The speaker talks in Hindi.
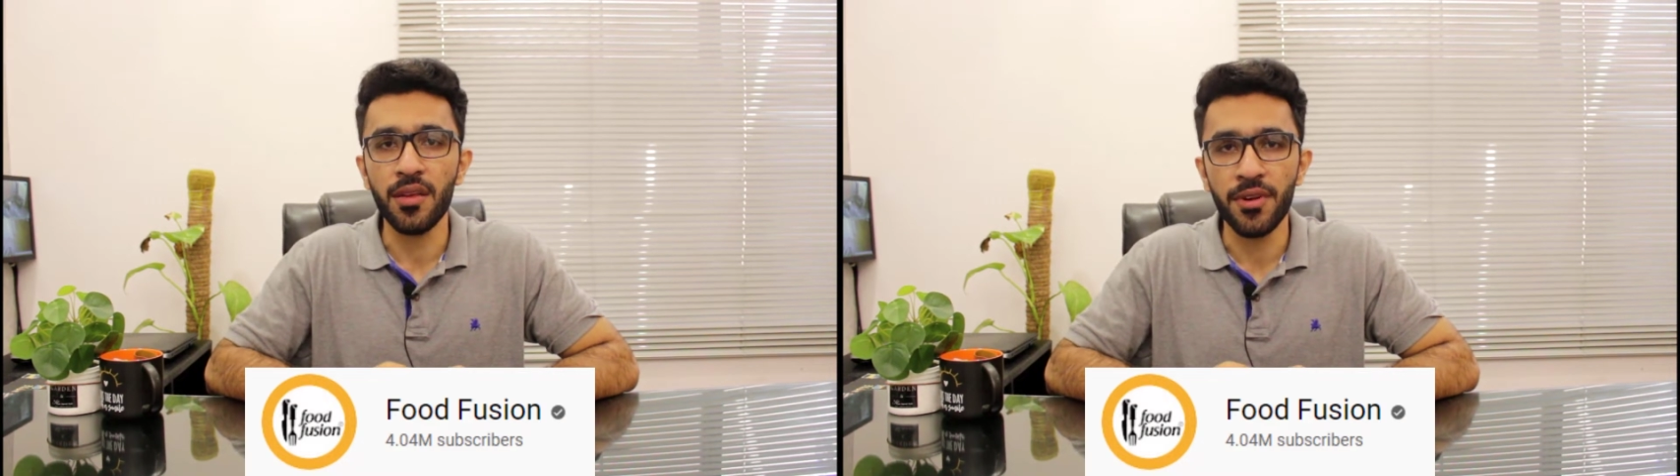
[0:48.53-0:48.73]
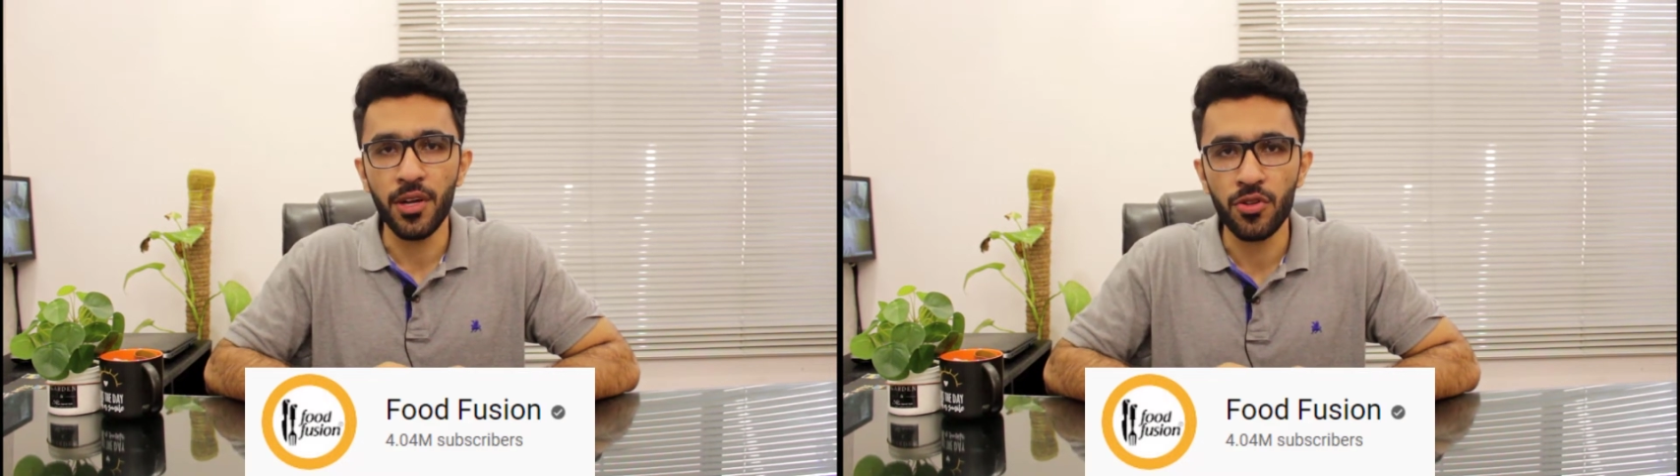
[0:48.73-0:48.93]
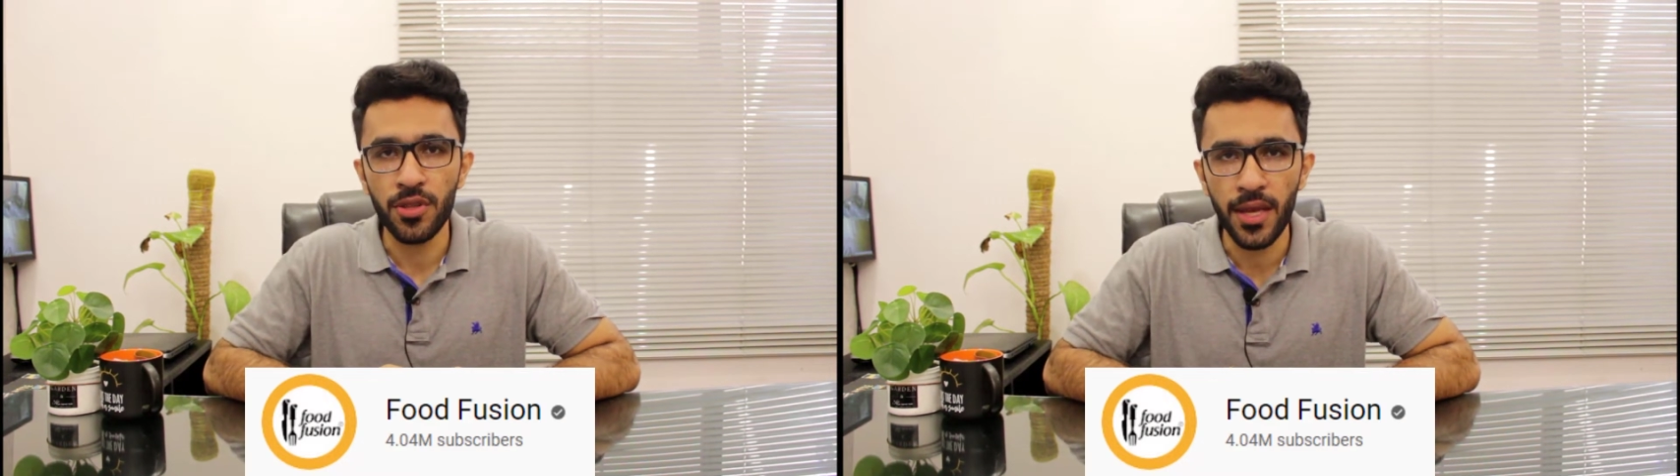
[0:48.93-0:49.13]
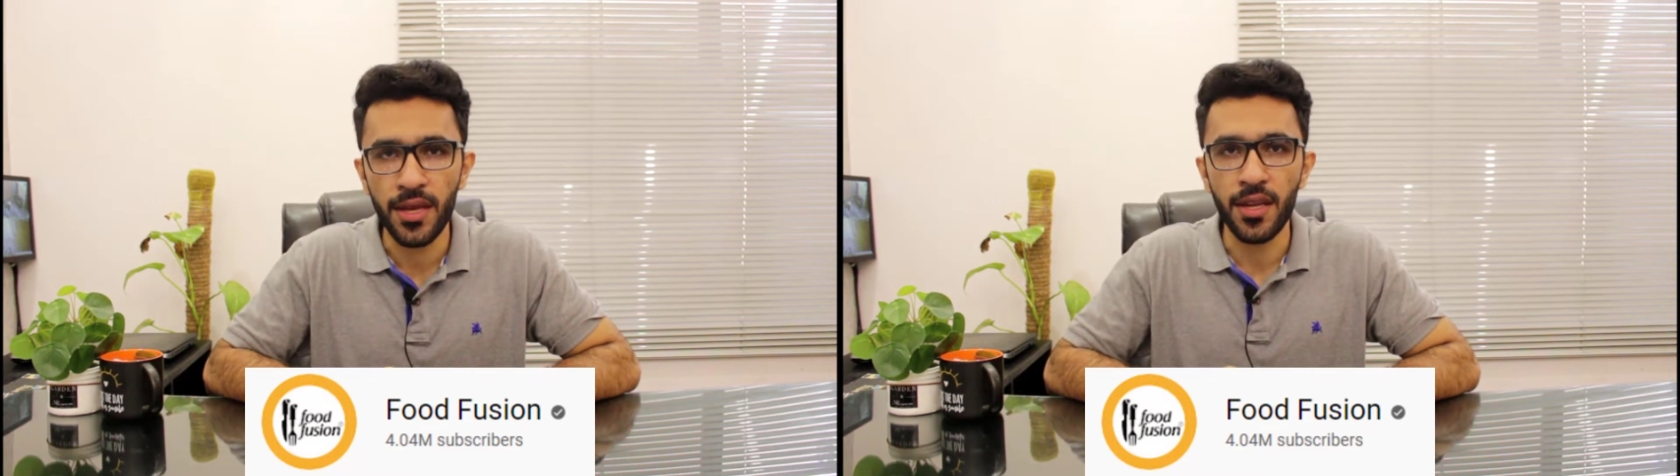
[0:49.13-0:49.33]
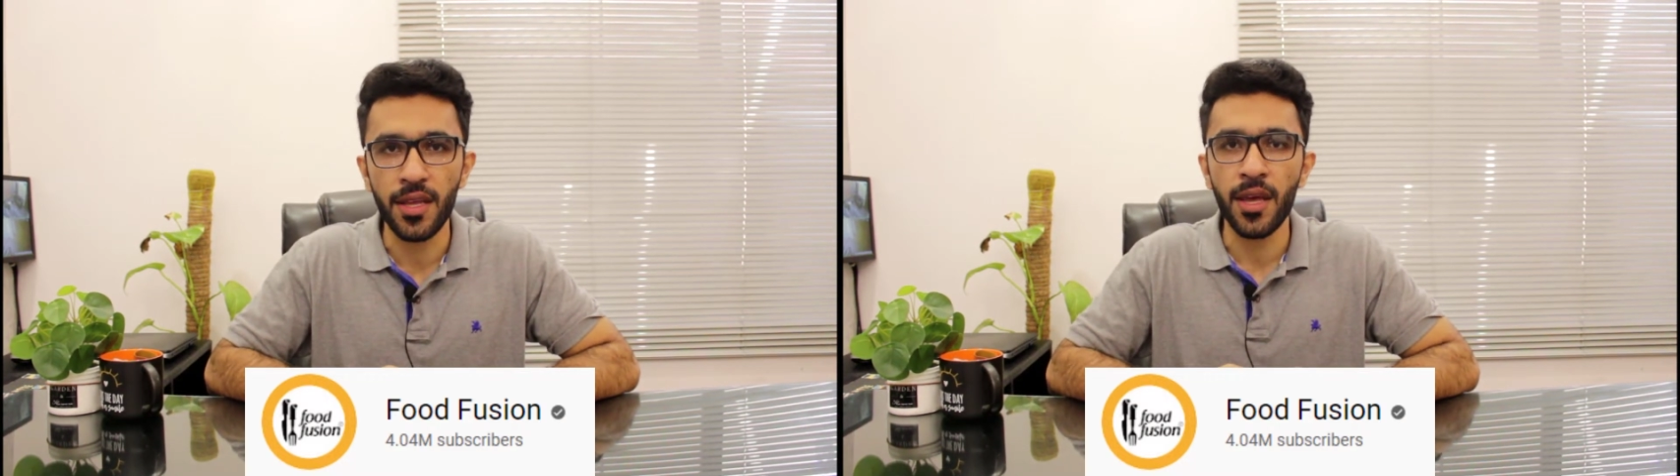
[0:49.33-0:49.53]
ये वीडियो
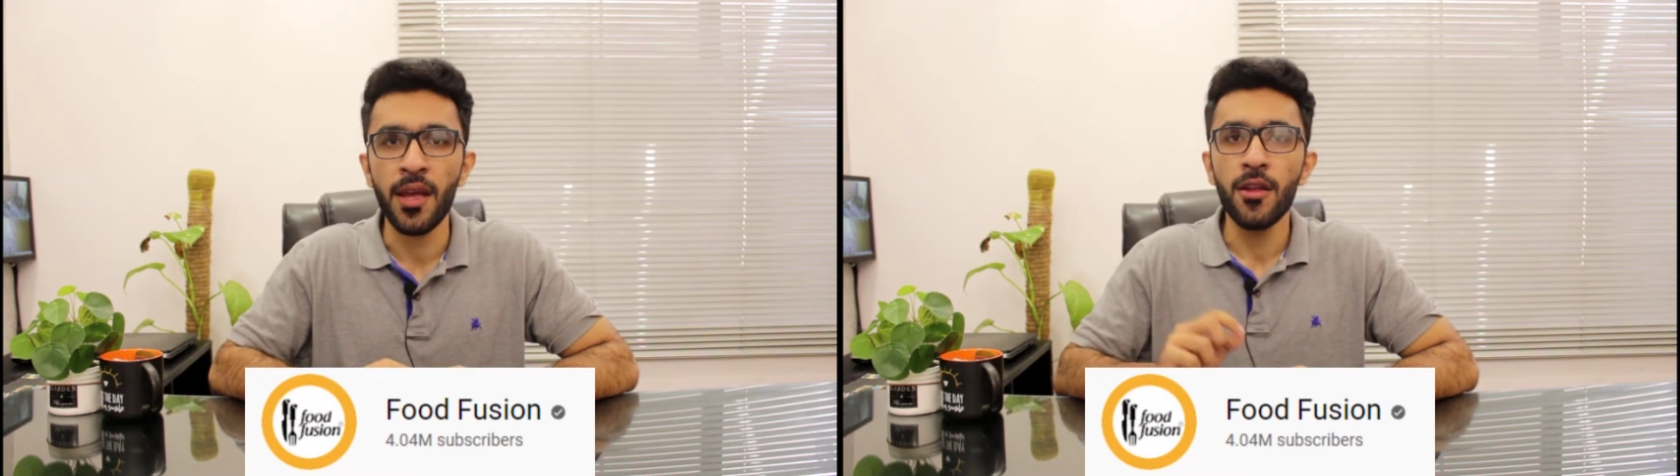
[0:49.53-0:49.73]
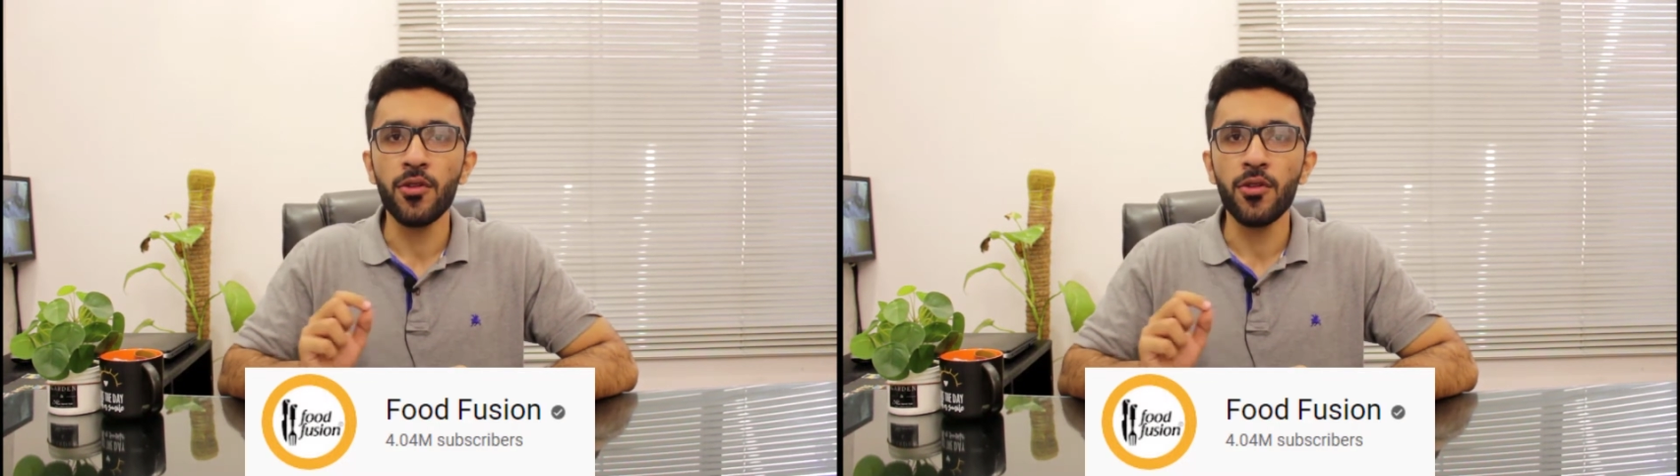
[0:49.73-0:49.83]
देख रही हैं